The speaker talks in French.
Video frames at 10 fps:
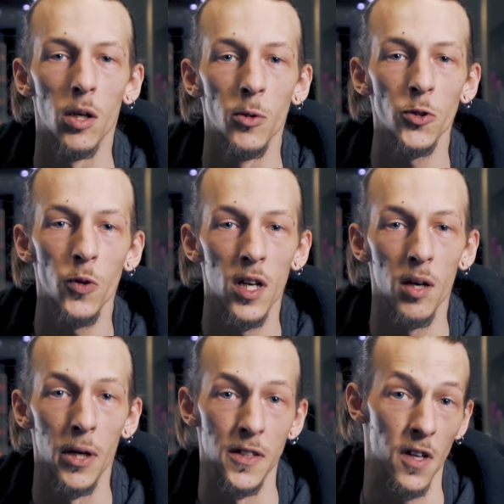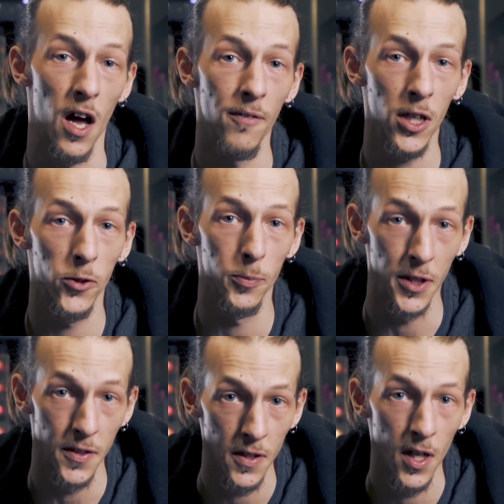Commençons à la base, avec le
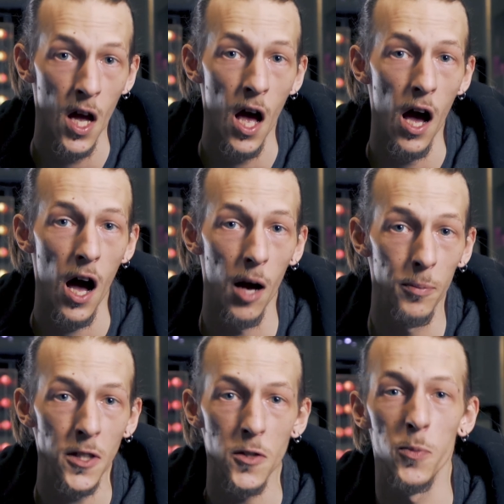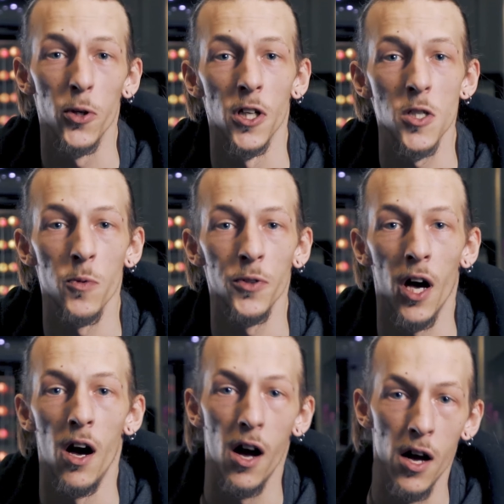bit. Un bit peut
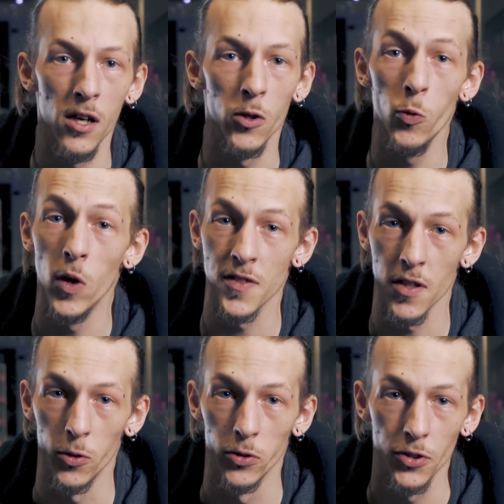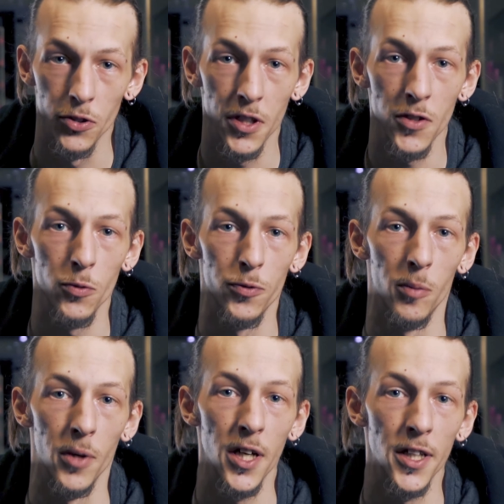correspondre à un 1 ou un 0, stocké sous
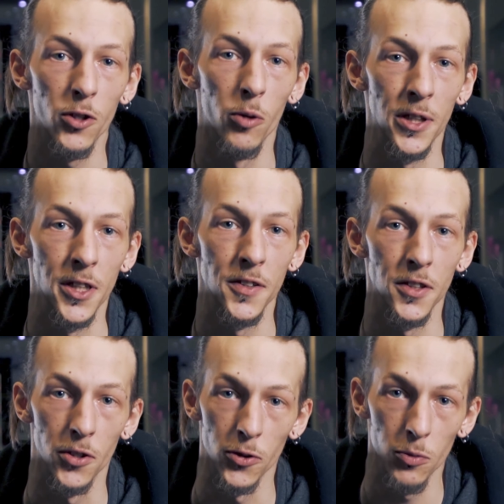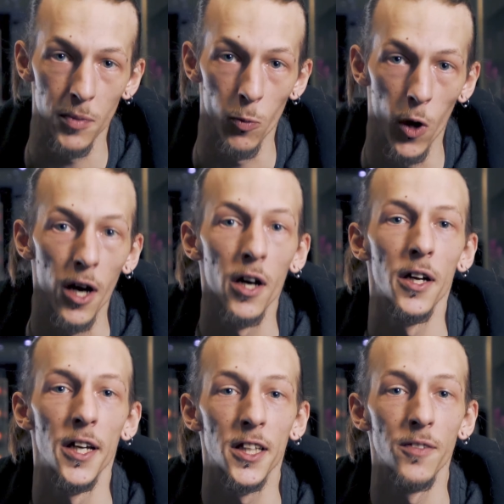forme électromagnétique dans une mémoire,
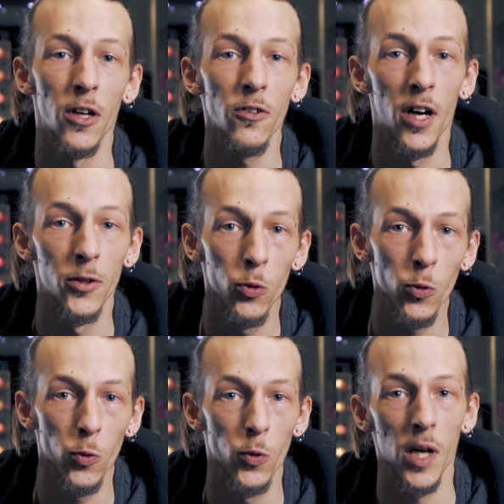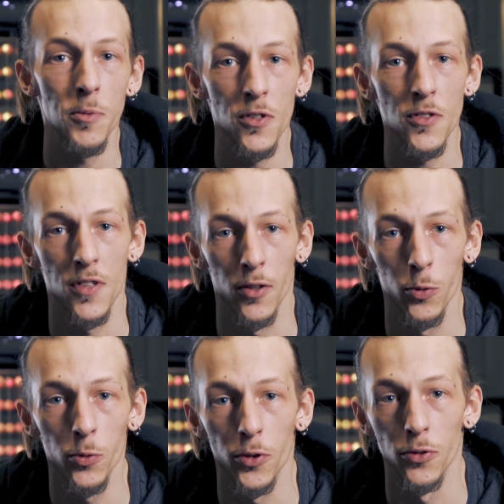équivalent à un trou ou l'absence d'un
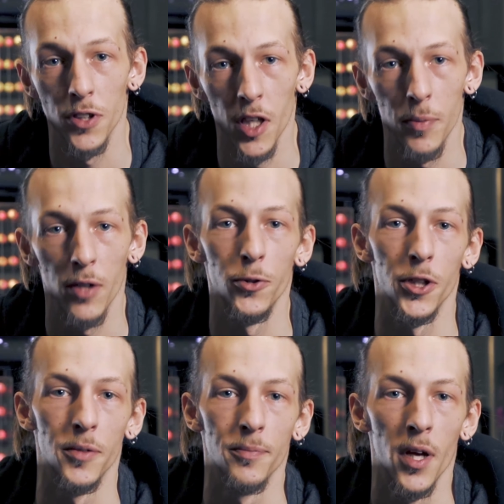trou dans une carte perforée.